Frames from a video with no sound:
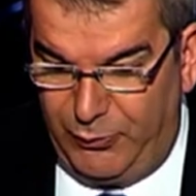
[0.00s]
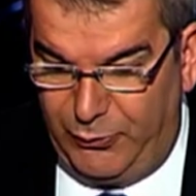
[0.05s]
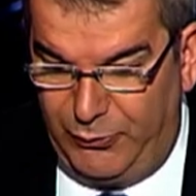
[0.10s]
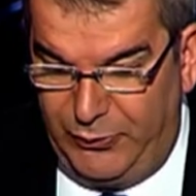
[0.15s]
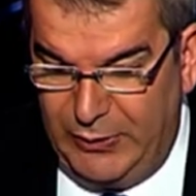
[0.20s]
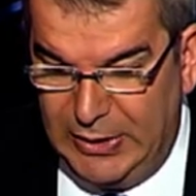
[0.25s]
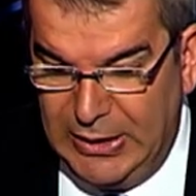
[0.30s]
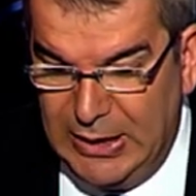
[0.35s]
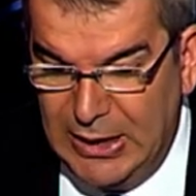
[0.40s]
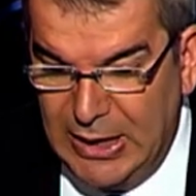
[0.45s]

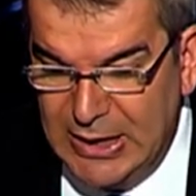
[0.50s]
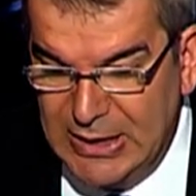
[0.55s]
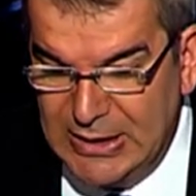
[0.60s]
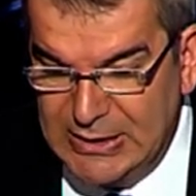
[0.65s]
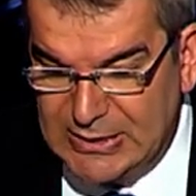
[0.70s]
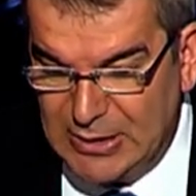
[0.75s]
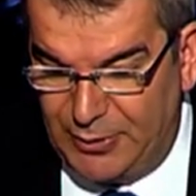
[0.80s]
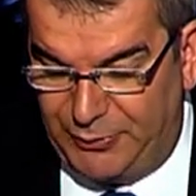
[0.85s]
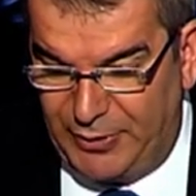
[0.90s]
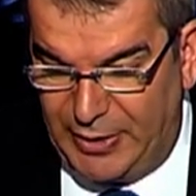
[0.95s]
في
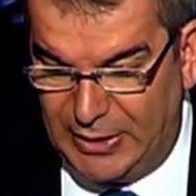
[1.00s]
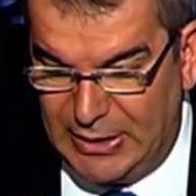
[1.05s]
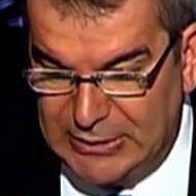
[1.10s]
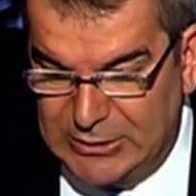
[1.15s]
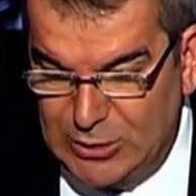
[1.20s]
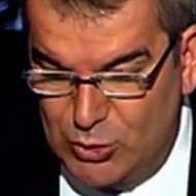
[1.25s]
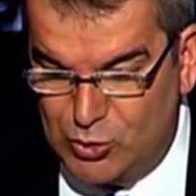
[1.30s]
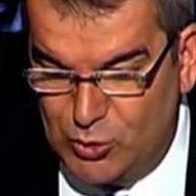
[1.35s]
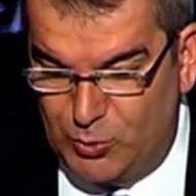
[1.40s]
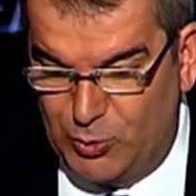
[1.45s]
سفارة
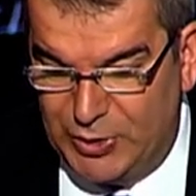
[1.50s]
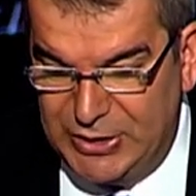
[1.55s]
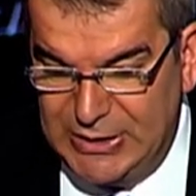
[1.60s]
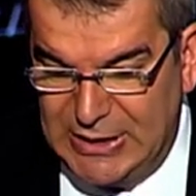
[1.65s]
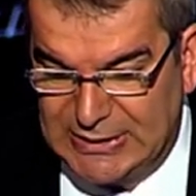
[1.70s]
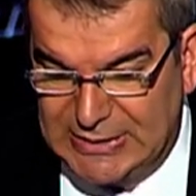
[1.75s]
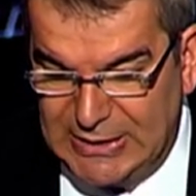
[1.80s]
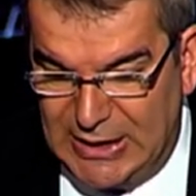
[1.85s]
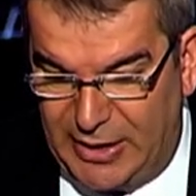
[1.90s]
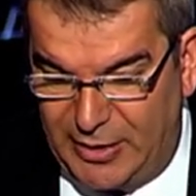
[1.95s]

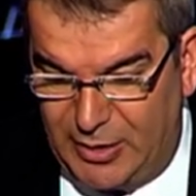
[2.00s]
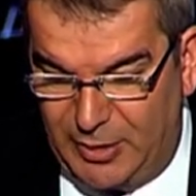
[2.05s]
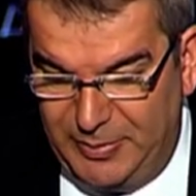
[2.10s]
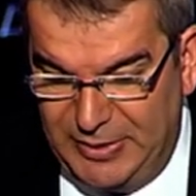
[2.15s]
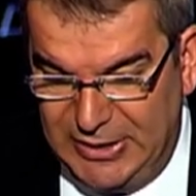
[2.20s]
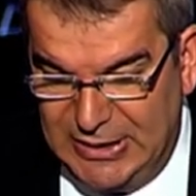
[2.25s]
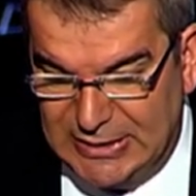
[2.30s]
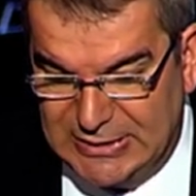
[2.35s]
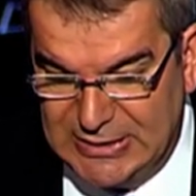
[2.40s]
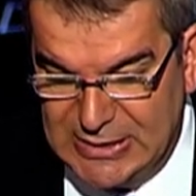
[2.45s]
الجمهورية
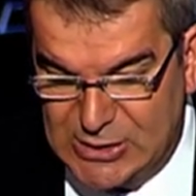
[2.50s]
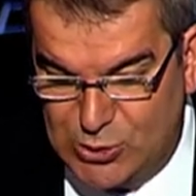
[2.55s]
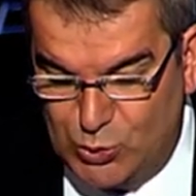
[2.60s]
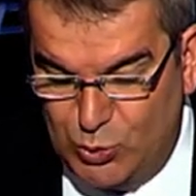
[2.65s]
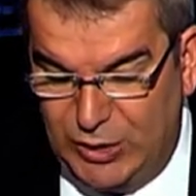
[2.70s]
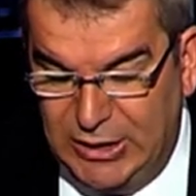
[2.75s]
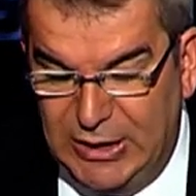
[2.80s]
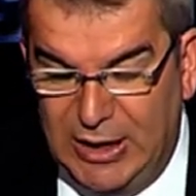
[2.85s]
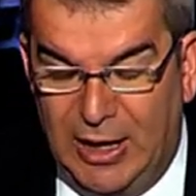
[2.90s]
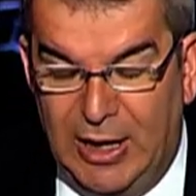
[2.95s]
العربية
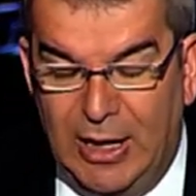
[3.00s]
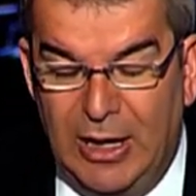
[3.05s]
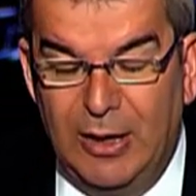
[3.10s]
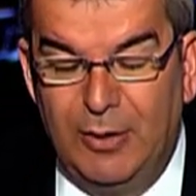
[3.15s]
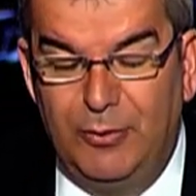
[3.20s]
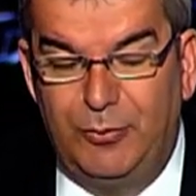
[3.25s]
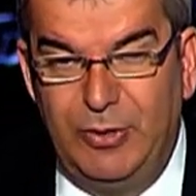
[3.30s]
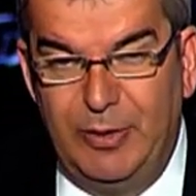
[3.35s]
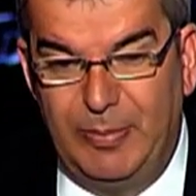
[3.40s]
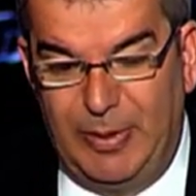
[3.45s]
السورية
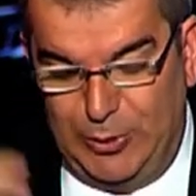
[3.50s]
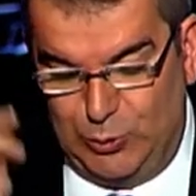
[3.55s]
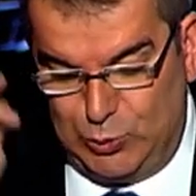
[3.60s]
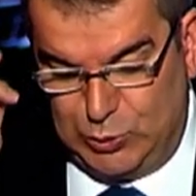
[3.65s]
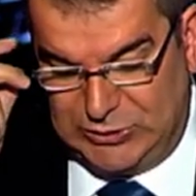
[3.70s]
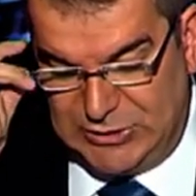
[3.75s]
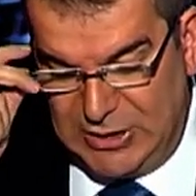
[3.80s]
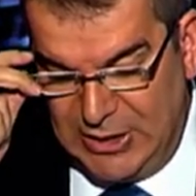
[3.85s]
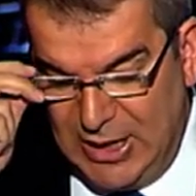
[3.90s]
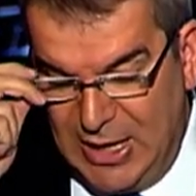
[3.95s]
في
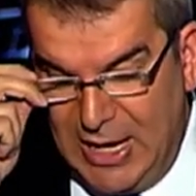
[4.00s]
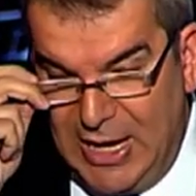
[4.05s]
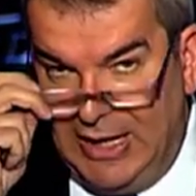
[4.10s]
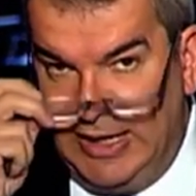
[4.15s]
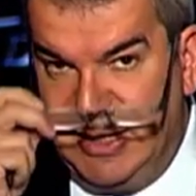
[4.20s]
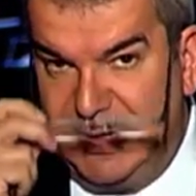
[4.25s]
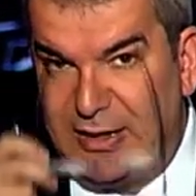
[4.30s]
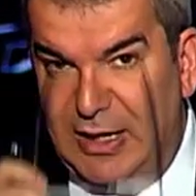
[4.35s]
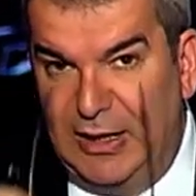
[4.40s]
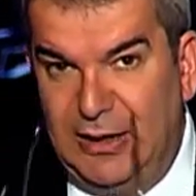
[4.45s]
بيروت
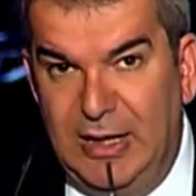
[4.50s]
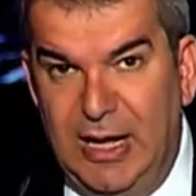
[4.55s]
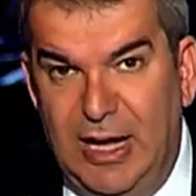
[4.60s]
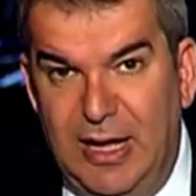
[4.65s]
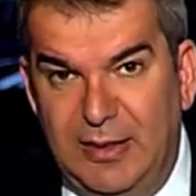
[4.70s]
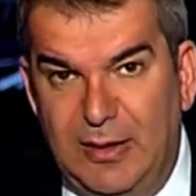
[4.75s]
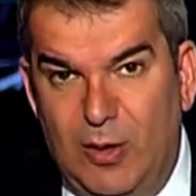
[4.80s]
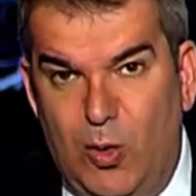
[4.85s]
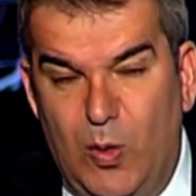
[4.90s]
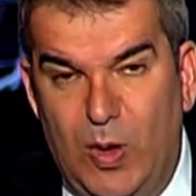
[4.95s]
إذا
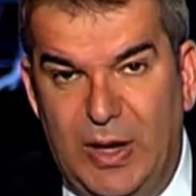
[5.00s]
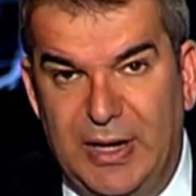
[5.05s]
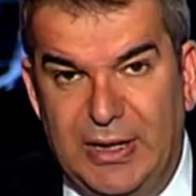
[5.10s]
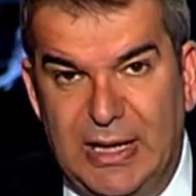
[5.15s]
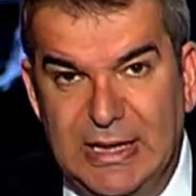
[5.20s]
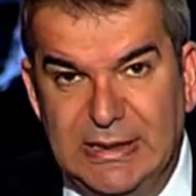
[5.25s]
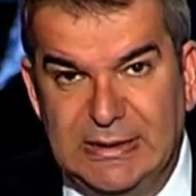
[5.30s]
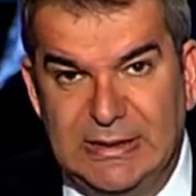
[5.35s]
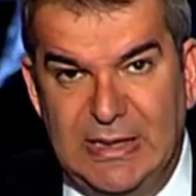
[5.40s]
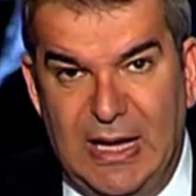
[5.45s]
هذا هو
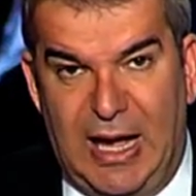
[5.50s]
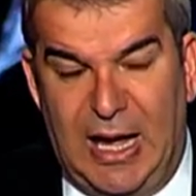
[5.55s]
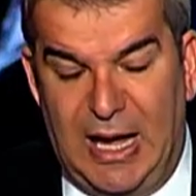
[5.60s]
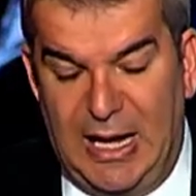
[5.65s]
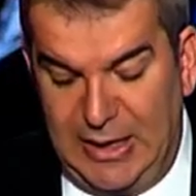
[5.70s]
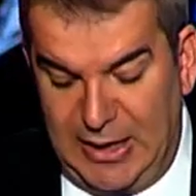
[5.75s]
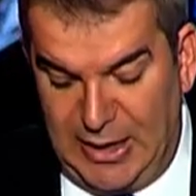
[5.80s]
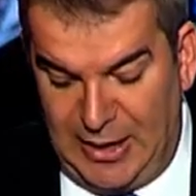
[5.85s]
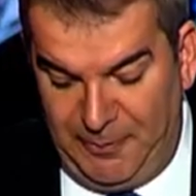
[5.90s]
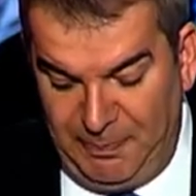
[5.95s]
الرد
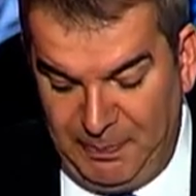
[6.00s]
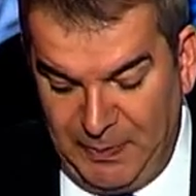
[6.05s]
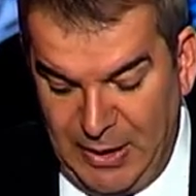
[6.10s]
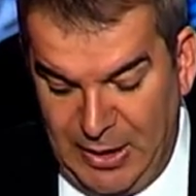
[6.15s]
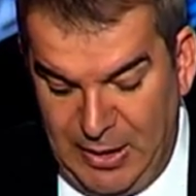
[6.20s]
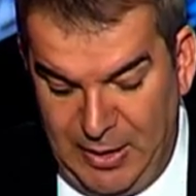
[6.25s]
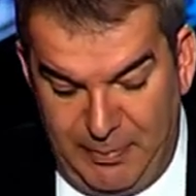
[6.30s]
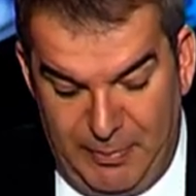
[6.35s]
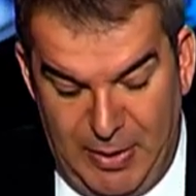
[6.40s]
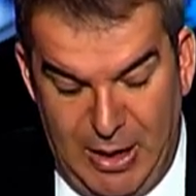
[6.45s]
على
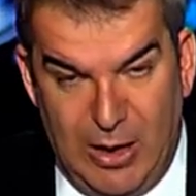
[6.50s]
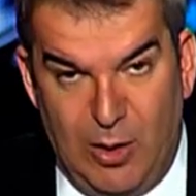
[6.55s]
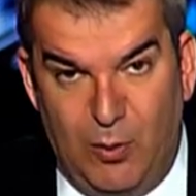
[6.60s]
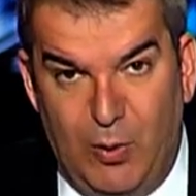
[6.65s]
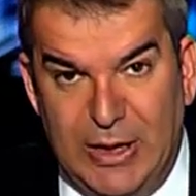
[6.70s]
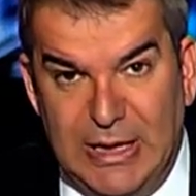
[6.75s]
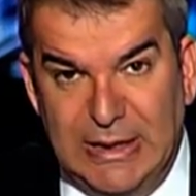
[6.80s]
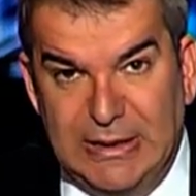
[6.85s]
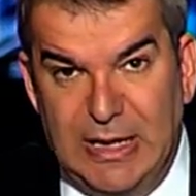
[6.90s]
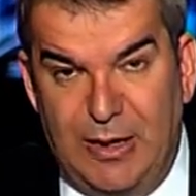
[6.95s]
ما
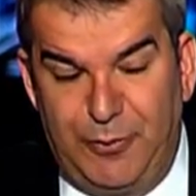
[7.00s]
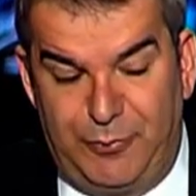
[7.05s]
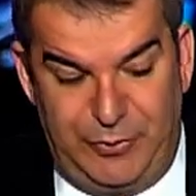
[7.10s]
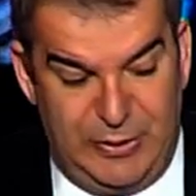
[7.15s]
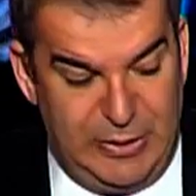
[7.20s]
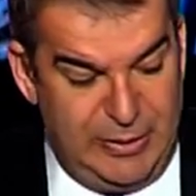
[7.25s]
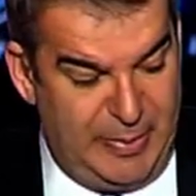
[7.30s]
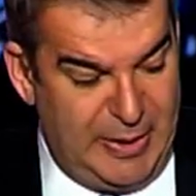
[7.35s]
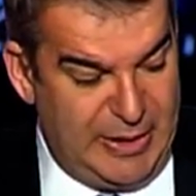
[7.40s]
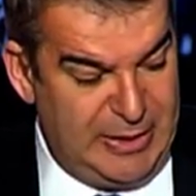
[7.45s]
ورد
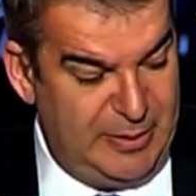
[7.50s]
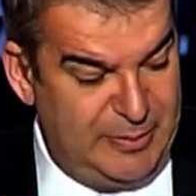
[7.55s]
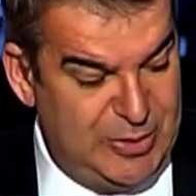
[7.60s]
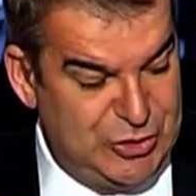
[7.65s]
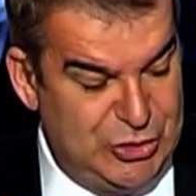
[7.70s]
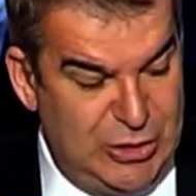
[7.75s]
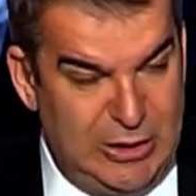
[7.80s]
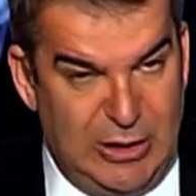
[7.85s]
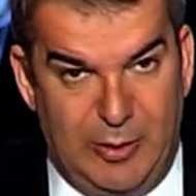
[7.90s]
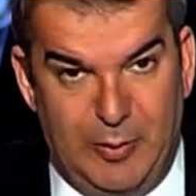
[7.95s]
في
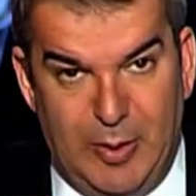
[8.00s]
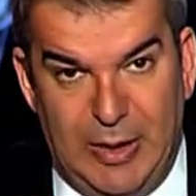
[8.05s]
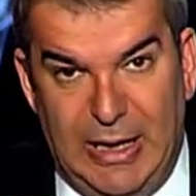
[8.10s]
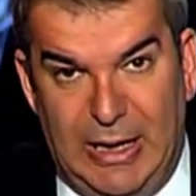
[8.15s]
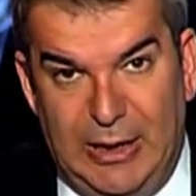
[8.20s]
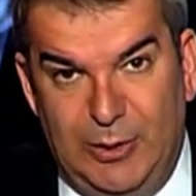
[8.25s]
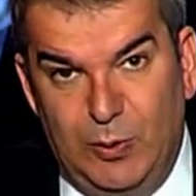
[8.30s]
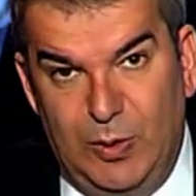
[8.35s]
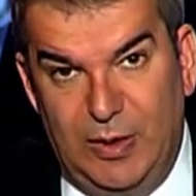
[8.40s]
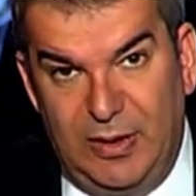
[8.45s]
برنامجنا
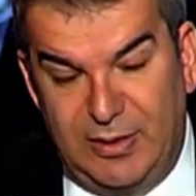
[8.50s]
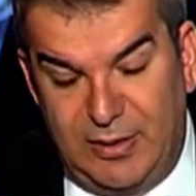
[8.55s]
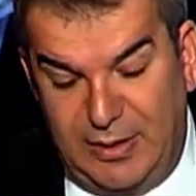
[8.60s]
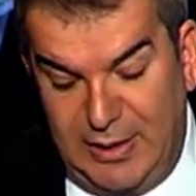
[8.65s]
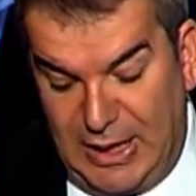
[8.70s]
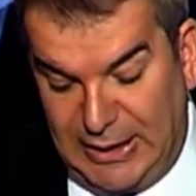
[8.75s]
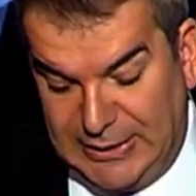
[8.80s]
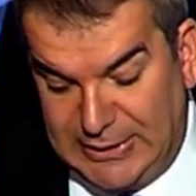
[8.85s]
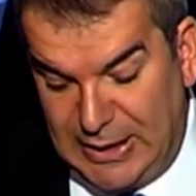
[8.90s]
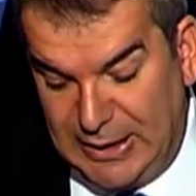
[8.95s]
ونحن إذ
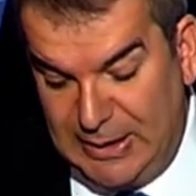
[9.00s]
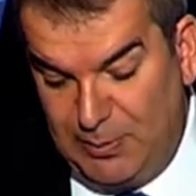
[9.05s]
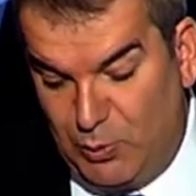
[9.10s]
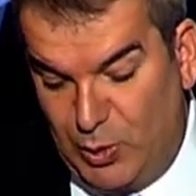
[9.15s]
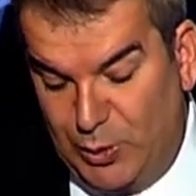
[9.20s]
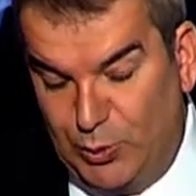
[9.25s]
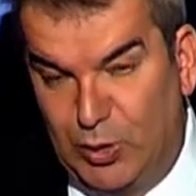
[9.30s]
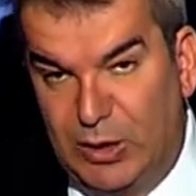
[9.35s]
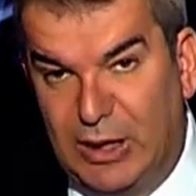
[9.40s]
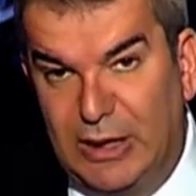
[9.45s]
نحترم
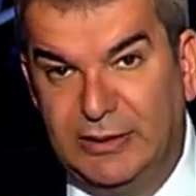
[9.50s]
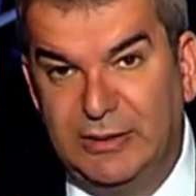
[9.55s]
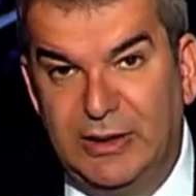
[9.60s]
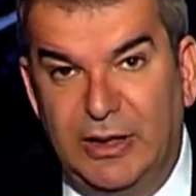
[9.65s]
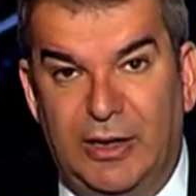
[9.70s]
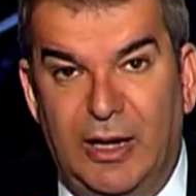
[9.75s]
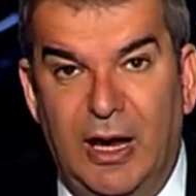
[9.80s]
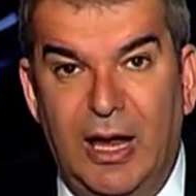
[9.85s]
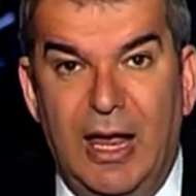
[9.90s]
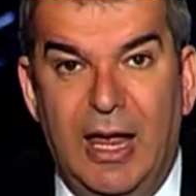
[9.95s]
ونقدر